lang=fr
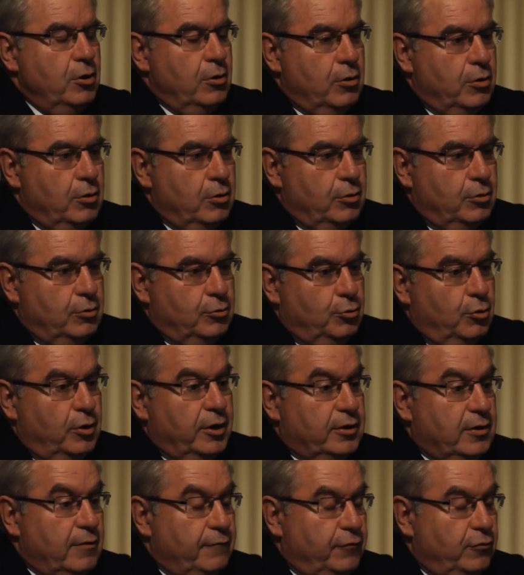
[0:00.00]
euh, de
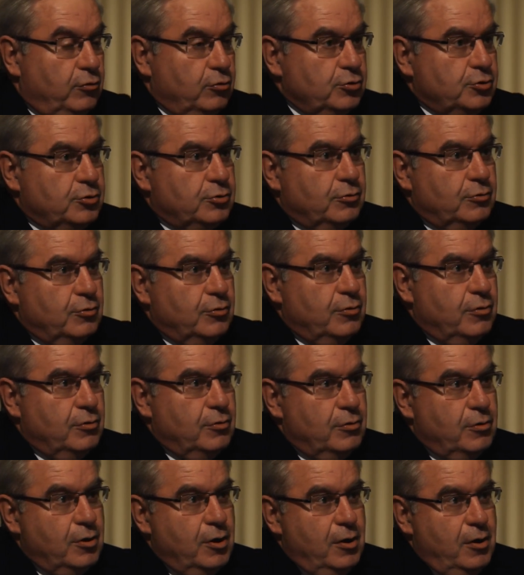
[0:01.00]
la défense,
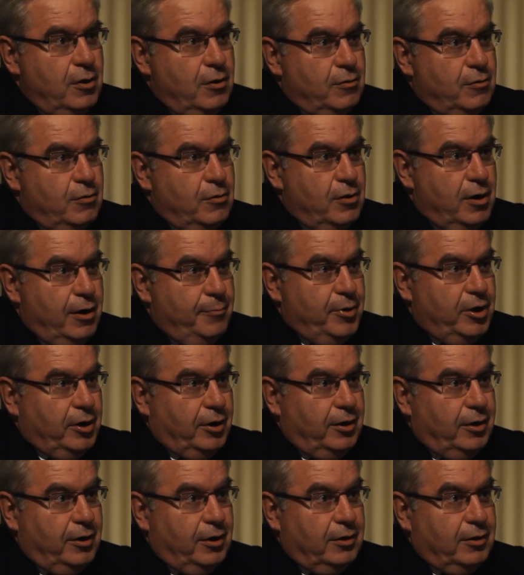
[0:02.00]
euh, euh, la mer
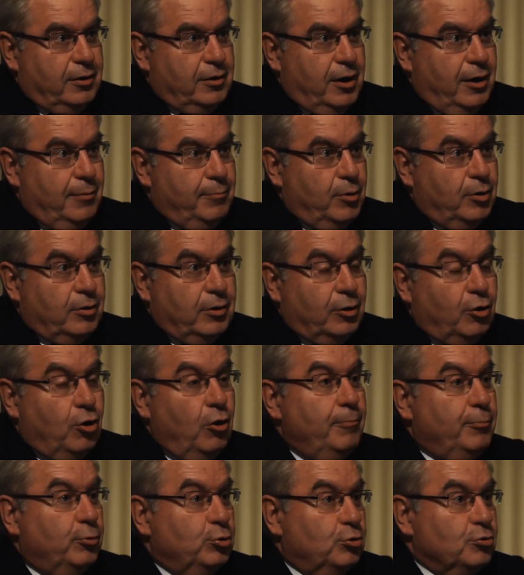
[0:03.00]
a un,
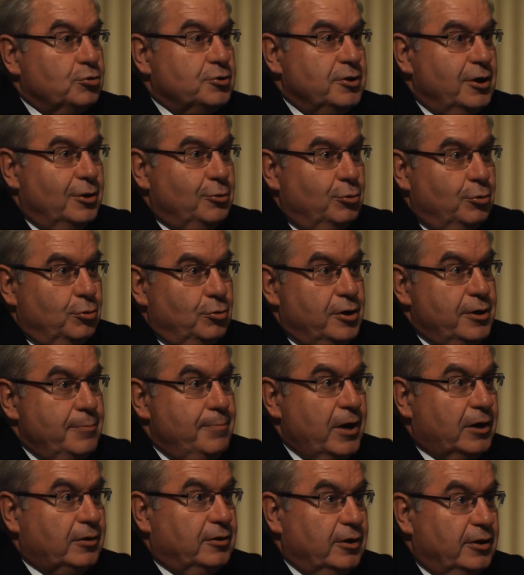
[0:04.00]
grand potentiel de
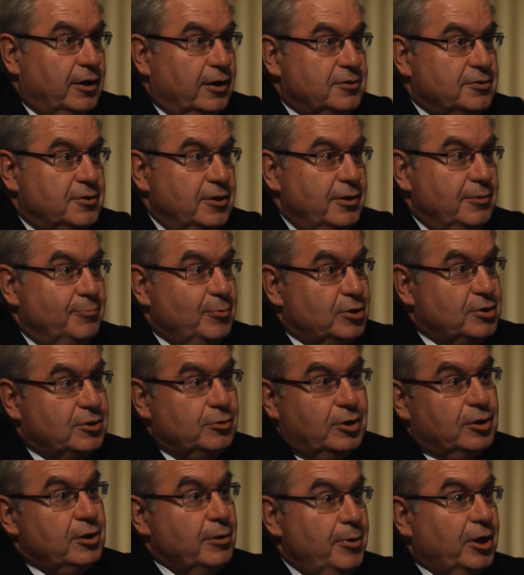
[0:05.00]
liberté d'accès, mais
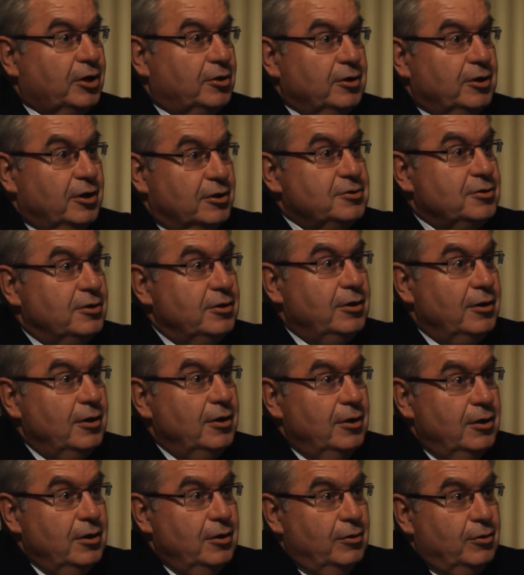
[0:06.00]
cette liberté d'accès
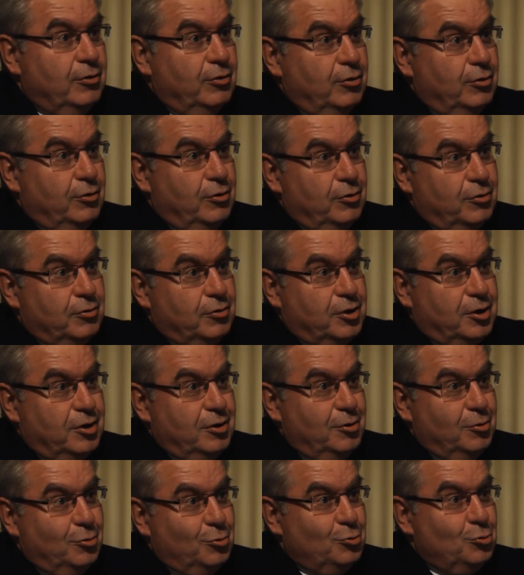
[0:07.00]

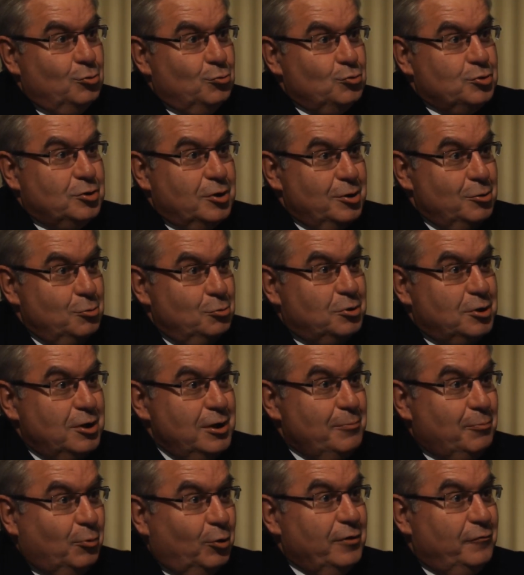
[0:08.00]
qui nous est
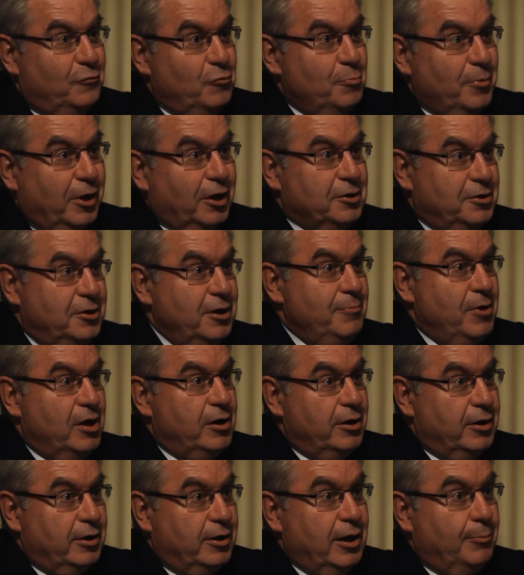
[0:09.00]
utile pour les flux maritimes,
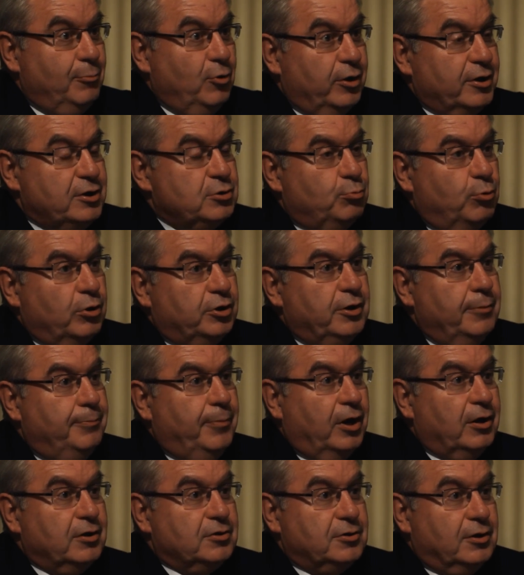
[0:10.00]
elle est également exploitée
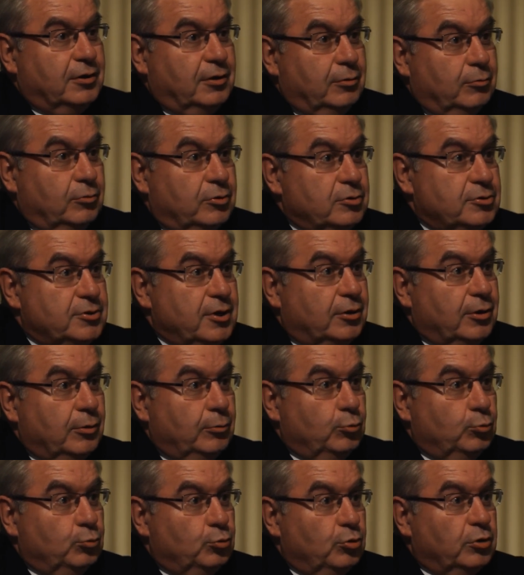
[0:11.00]
par un certain,
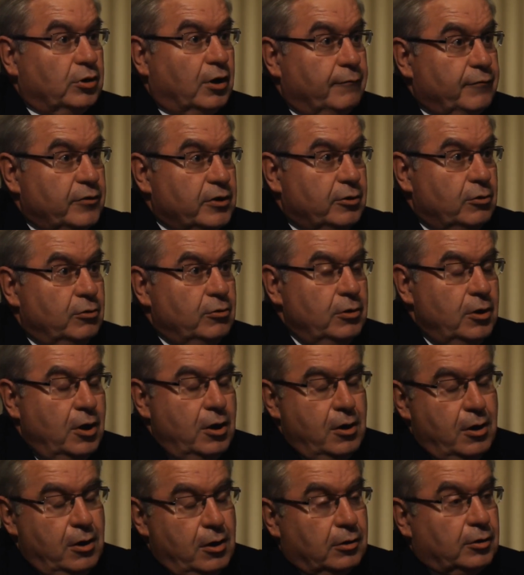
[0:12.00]
nombre de trafiquants,
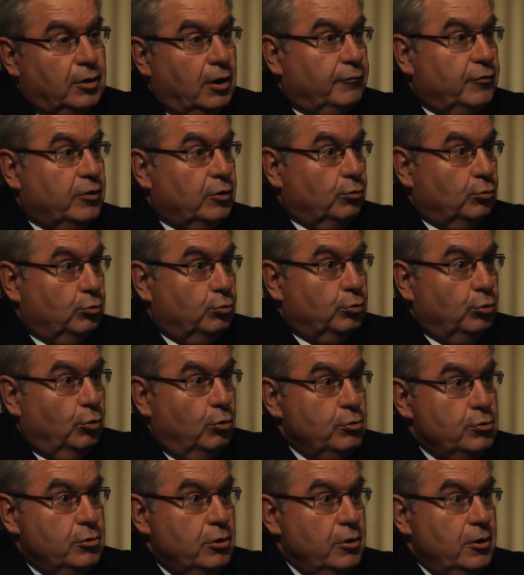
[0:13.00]
trafiquants de
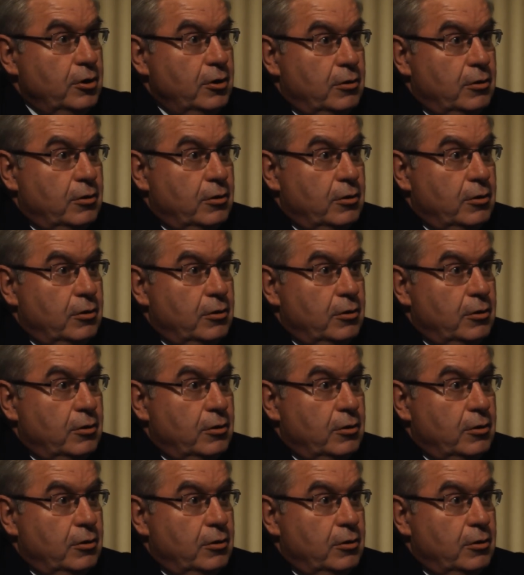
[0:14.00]
drogue,